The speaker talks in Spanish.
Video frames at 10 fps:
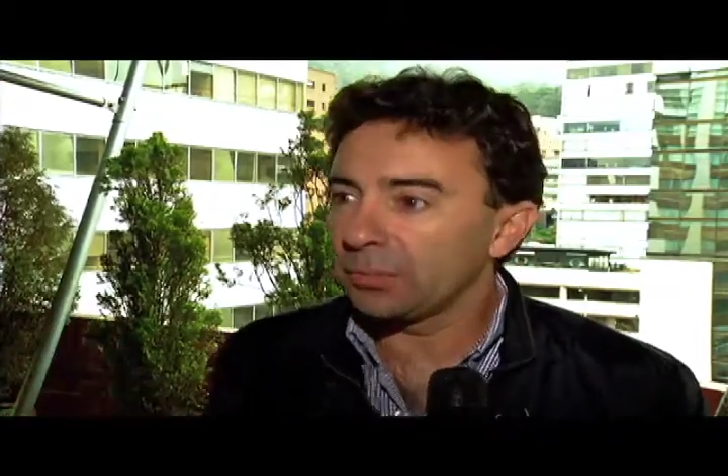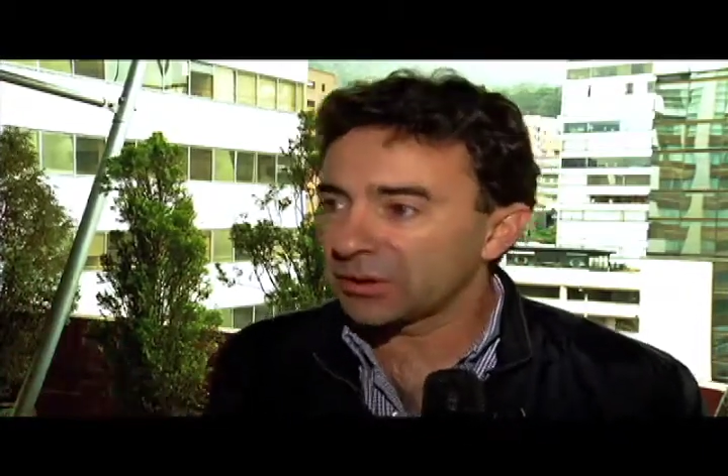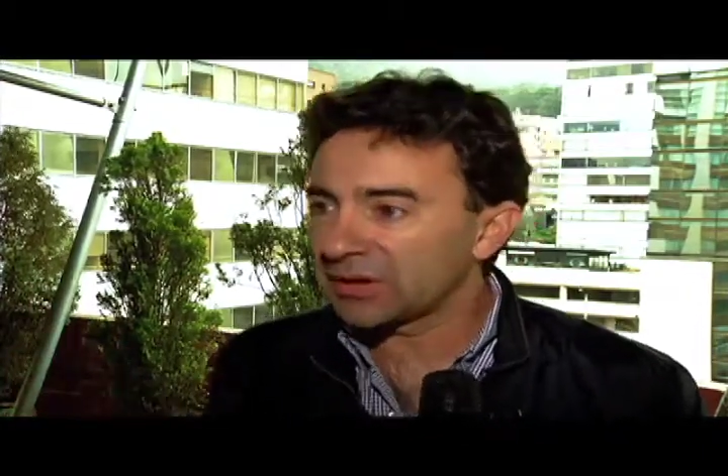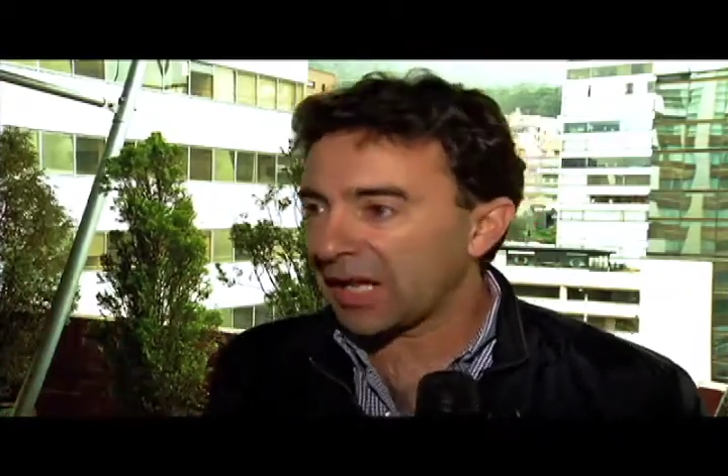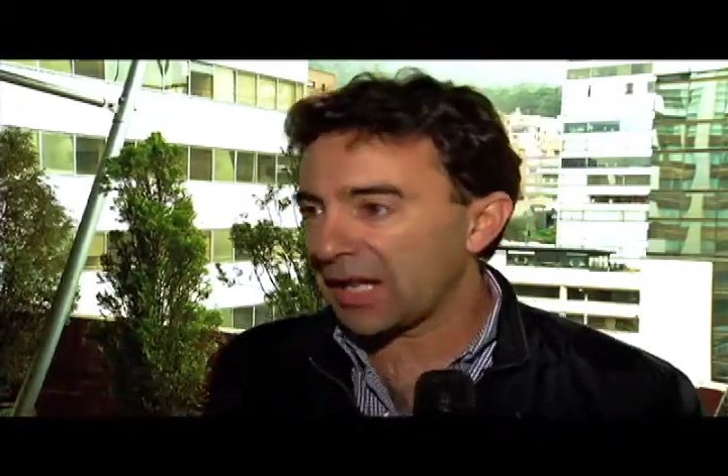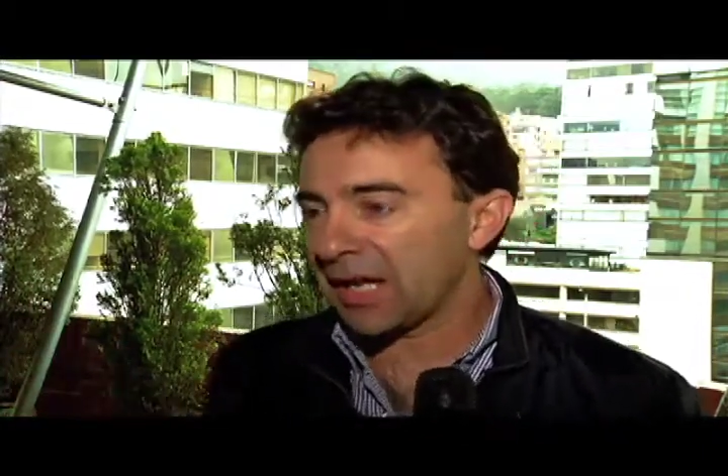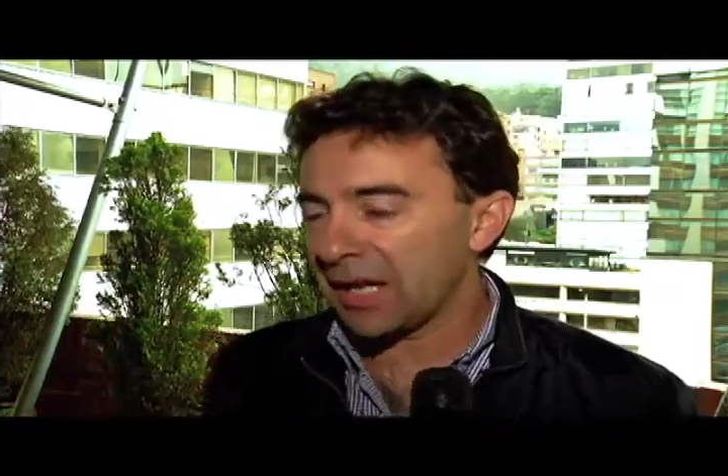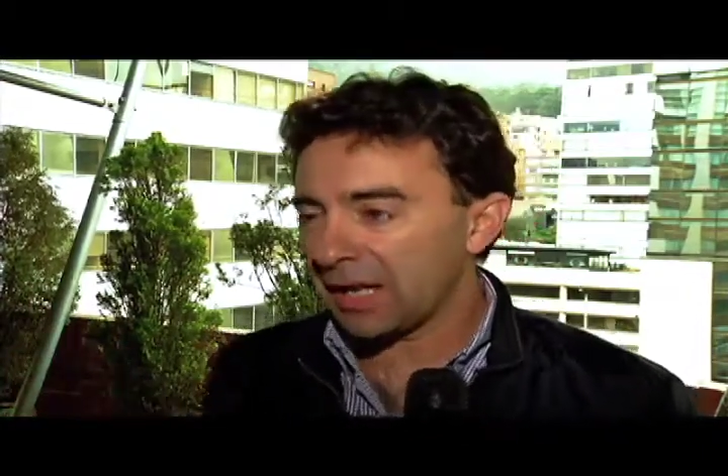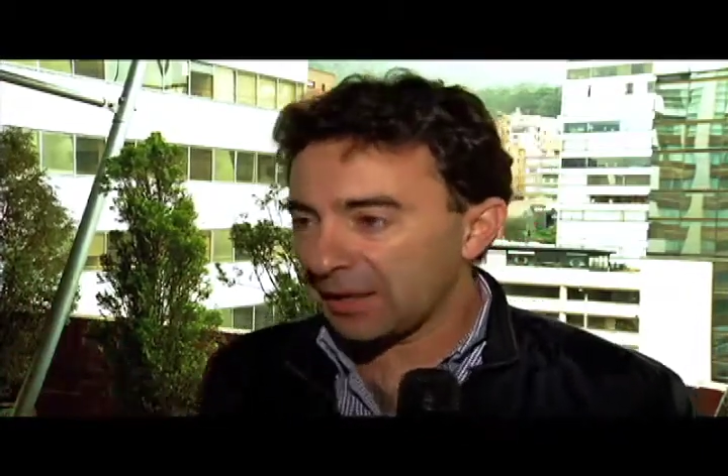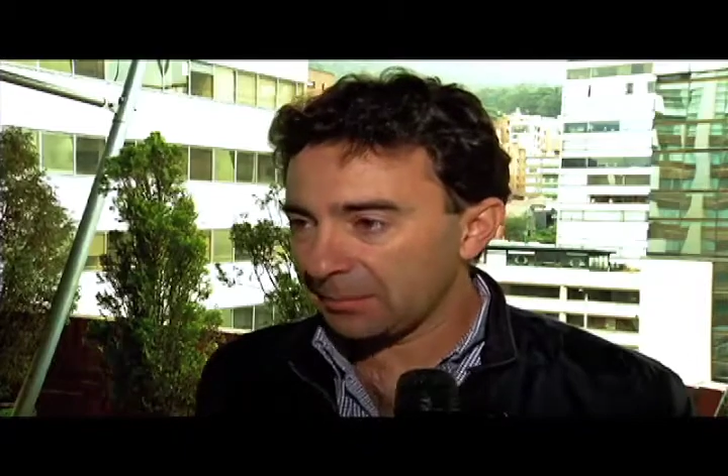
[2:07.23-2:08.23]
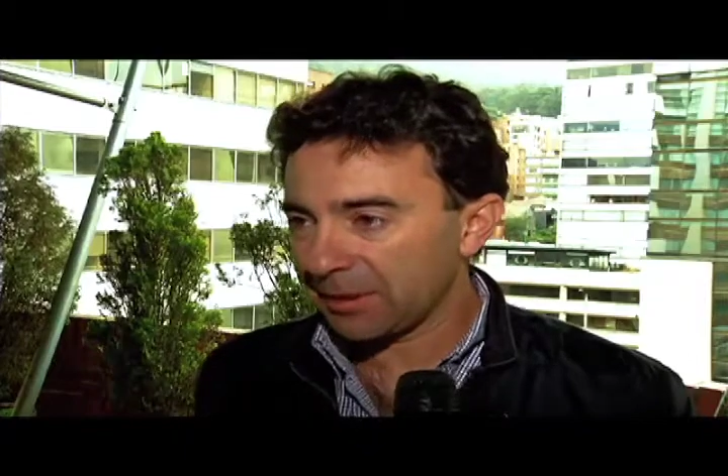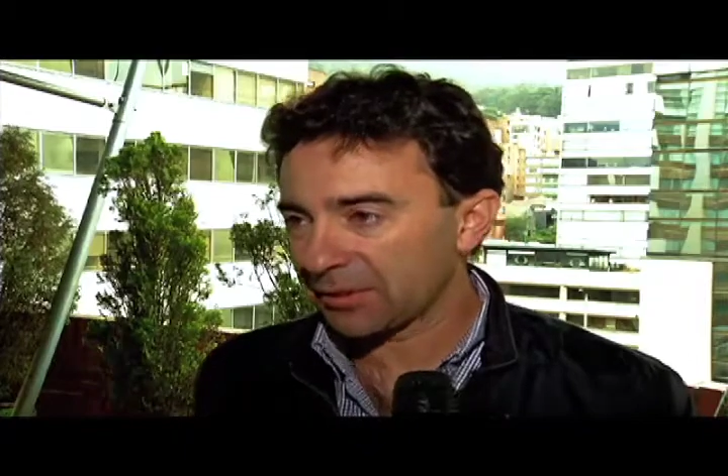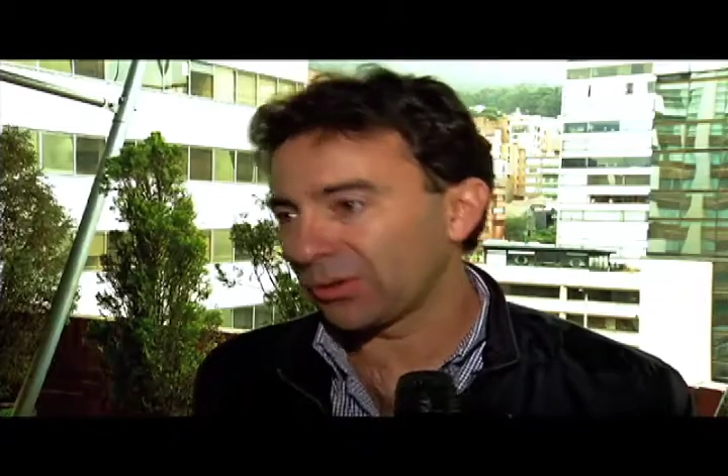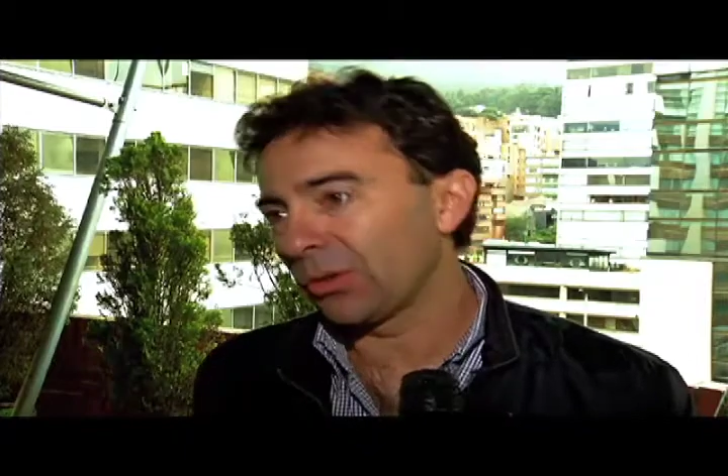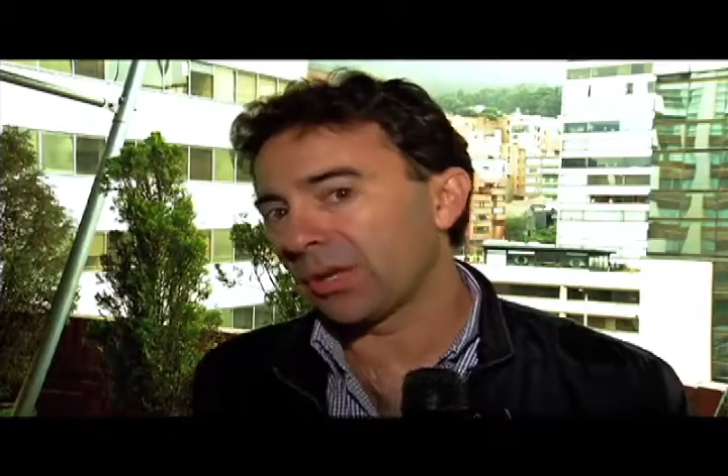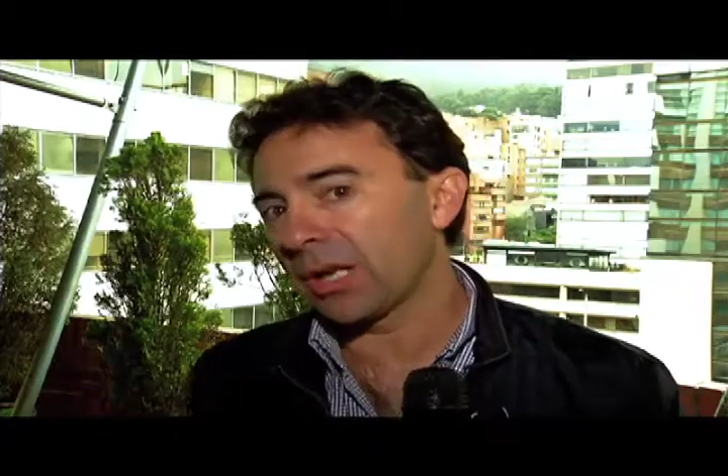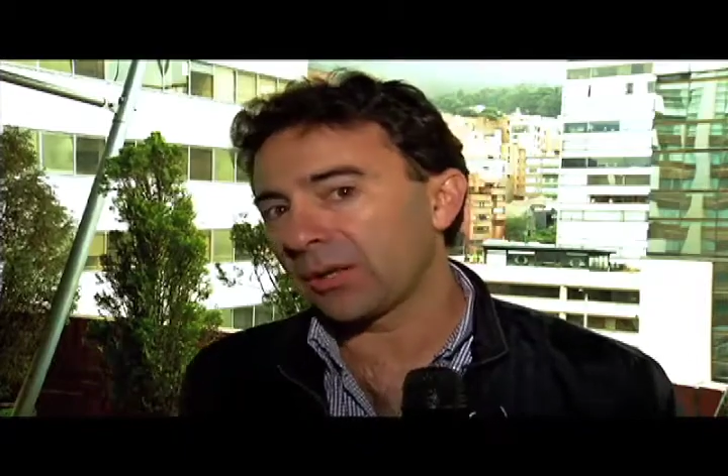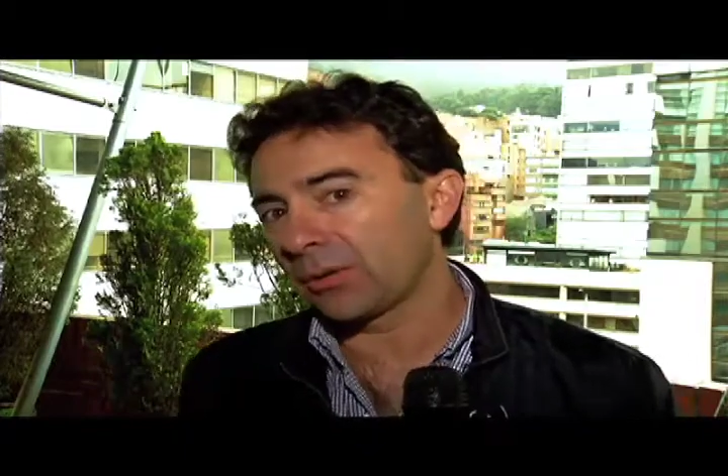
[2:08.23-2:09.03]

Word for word: pues cada persona